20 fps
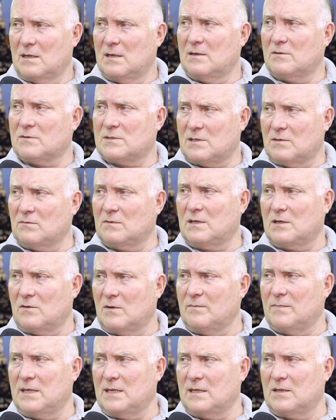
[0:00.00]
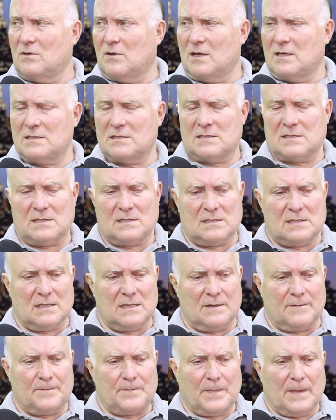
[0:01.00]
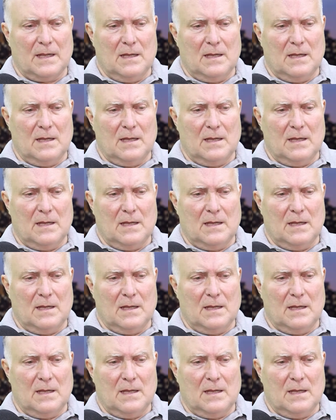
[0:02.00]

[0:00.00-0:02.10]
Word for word: não são tão habilidosas assim.